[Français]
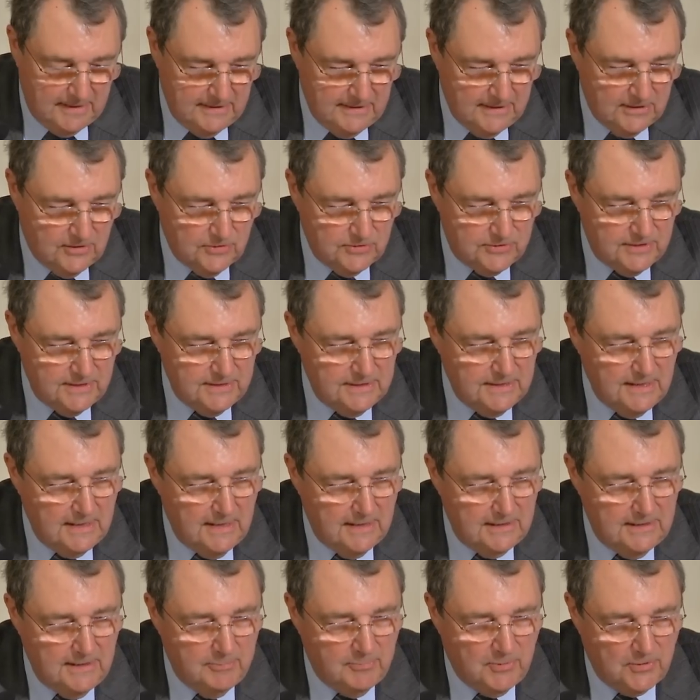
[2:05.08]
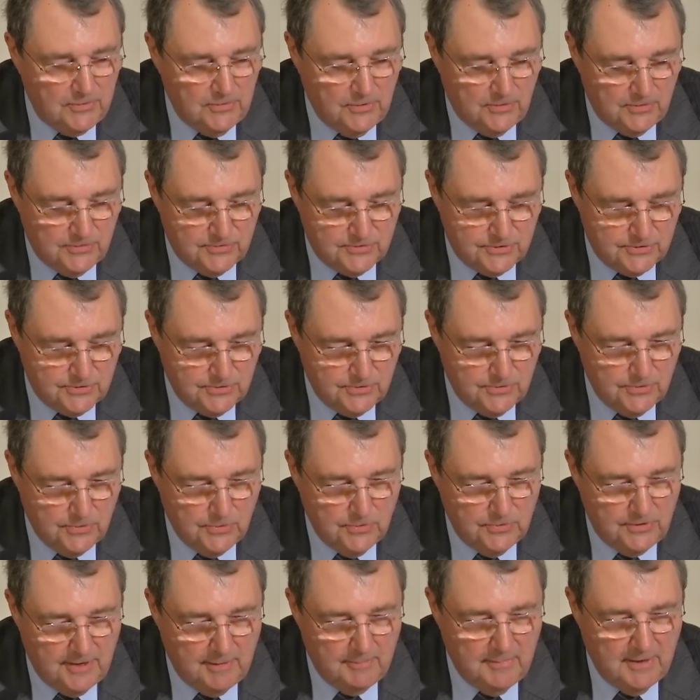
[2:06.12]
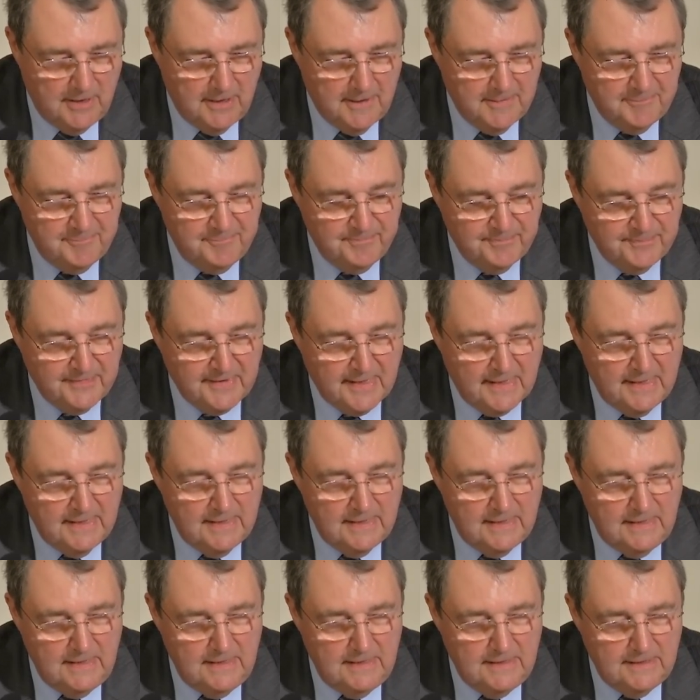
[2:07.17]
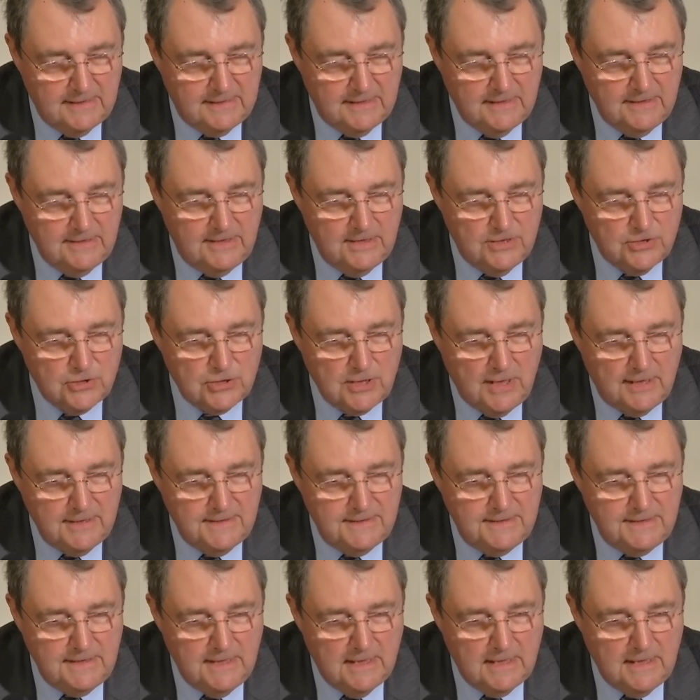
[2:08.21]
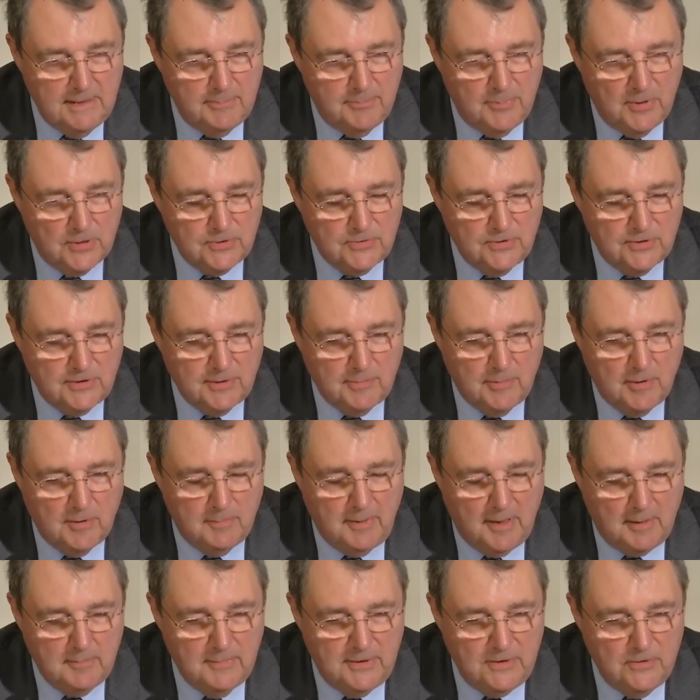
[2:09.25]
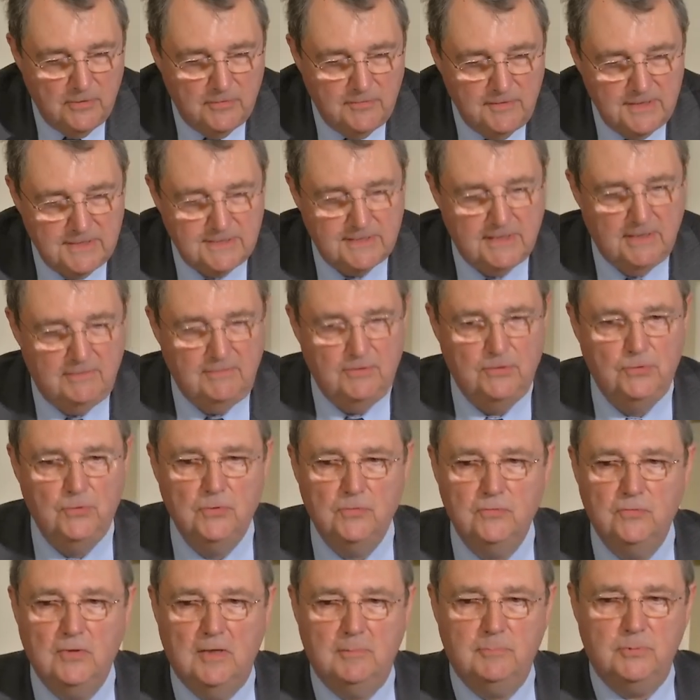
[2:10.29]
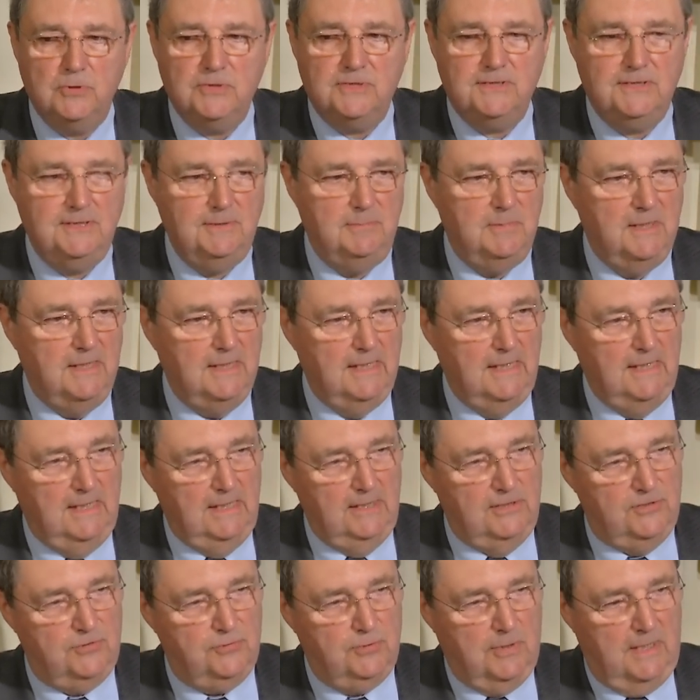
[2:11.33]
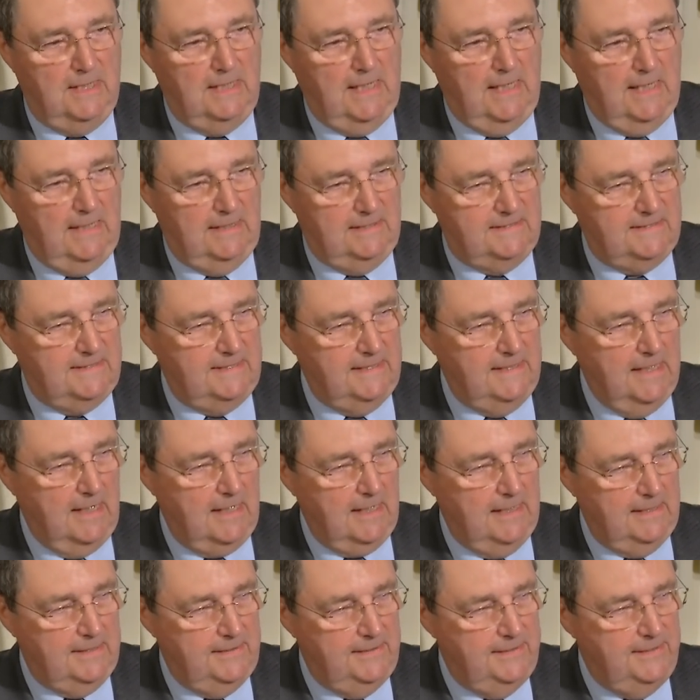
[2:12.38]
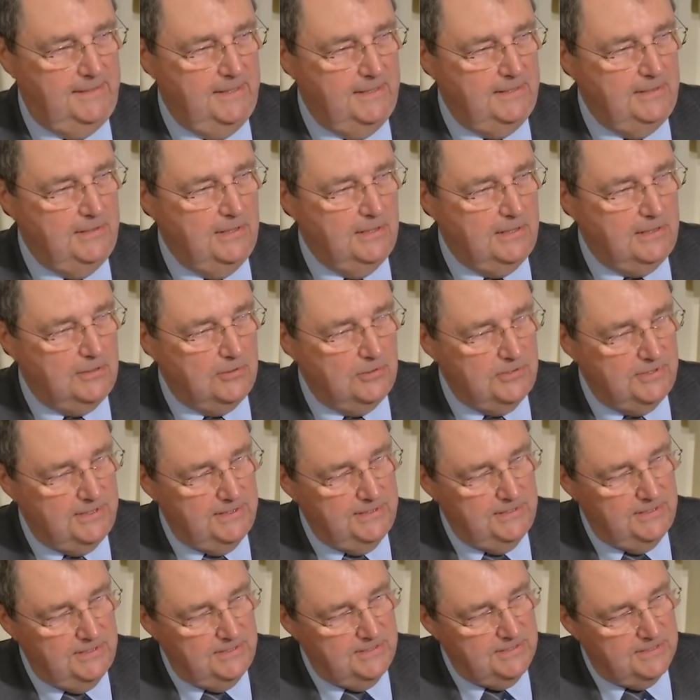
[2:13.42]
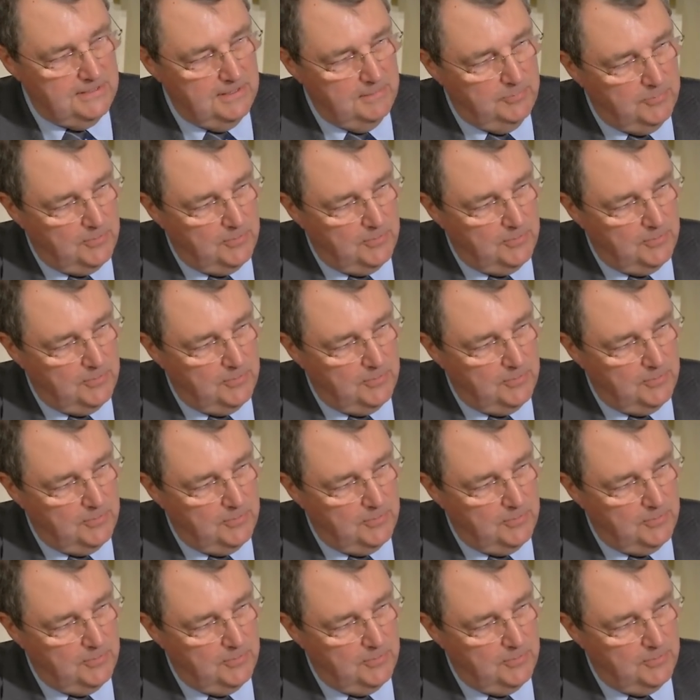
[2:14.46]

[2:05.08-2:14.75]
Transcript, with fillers: nicotine et la dépendance euh, au tabac, il était déjà dit à l'époque, notamment par Benovitz, qu'il y avait deux voies possibles. Soit la cigarette dénicotinisée